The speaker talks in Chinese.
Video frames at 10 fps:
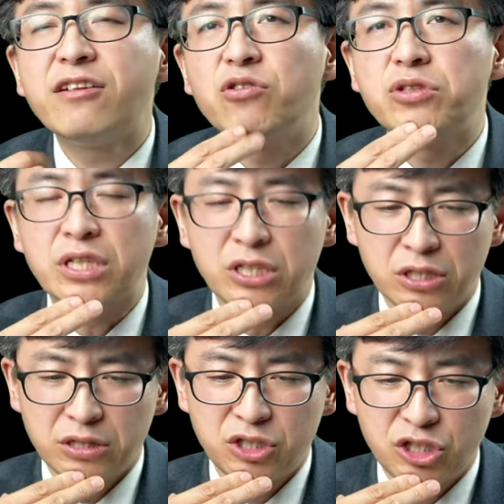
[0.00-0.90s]
到底，
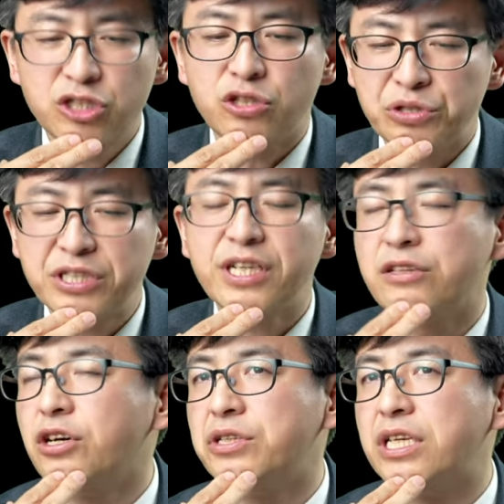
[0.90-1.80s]
持守信仰
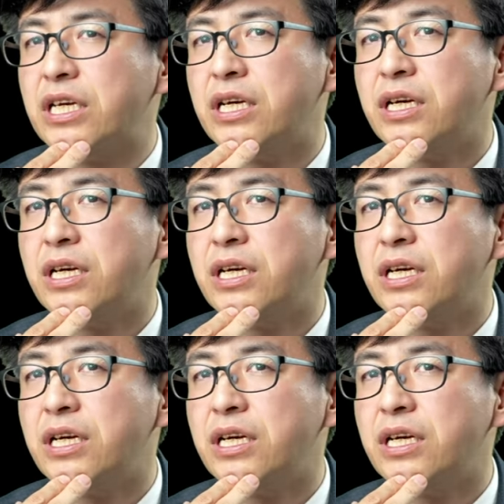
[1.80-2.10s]
到底。